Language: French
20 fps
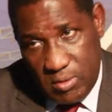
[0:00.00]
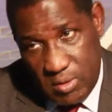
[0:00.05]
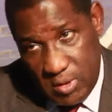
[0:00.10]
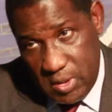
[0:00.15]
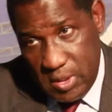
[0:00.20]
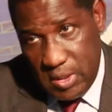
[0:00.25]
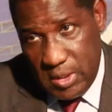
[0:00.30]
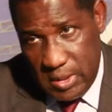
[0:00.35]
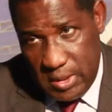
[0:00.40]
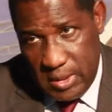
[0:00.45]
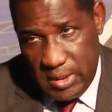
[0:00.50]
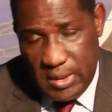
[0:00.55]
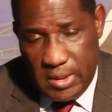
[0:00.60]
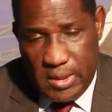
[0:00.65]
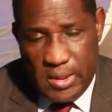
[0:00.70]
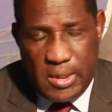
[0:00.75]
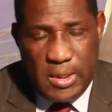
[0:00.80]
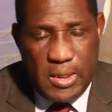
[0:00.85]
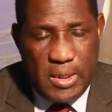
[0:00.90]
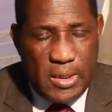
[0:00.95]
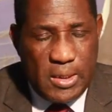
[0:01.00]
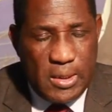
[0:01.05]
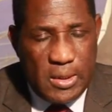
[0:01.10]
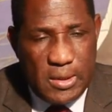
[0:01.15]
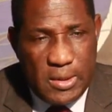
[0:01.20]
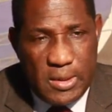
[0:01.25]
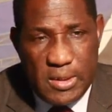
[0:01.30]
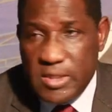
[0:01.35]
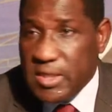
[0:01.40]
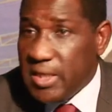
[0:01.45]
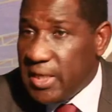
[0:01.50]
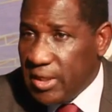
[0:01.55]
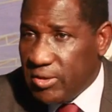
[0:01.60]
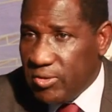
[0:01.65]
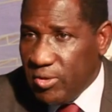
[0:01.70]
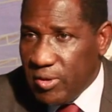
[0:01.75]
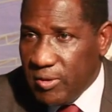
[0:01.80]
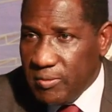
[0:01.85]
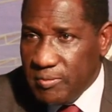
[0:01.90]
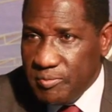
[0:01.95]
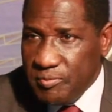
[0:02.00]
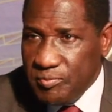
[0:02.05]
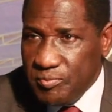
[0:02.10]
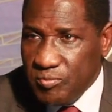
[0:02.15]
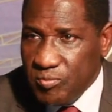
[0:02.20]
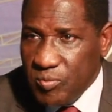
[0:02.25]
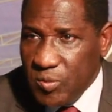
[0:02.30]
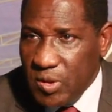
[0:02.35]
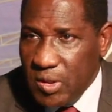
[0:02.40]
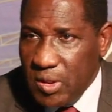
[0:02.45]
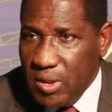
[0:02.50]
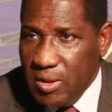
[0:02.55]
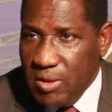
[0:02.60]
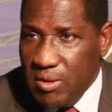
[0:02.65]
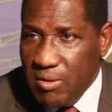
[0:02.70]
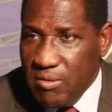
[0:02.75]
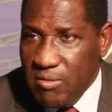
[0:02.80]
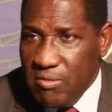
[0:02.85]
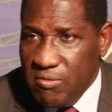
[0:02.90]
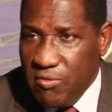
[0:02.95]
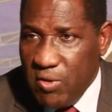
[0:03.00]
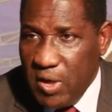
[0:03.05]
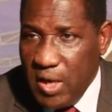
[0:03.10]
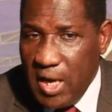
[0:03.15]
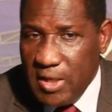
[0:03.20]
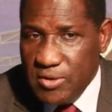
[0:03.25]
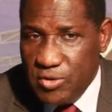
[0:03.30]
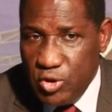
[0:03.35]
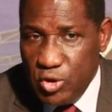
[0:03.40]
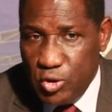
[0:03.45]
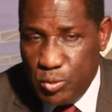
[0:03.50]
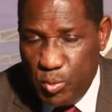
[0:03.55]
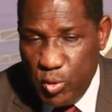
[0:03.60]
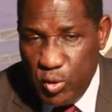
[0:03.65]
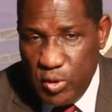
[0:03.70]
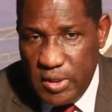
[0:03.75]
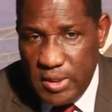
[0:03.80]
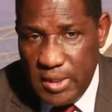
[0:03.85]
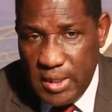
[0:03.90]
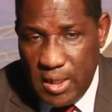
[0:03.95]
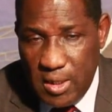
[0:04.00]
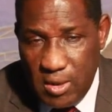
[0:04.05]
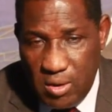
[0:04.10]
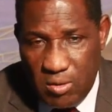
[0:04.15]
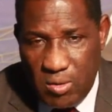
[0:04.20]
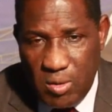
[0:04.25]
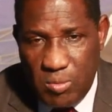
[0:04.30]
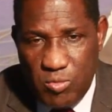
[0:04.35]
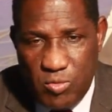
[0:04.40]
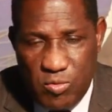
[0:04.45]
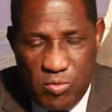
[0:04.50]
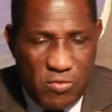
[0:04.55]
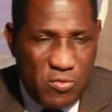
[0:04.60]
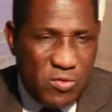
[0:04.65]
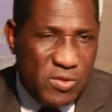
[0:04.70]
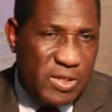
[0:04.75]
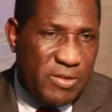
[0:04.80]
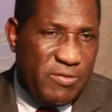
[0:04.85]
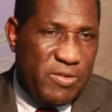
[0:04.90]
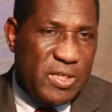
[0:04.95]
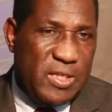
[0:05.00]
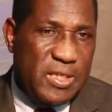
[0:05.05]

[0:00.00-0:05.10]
des, des sénateurs. Voilà, si je peux dire. Alors, comme vous avez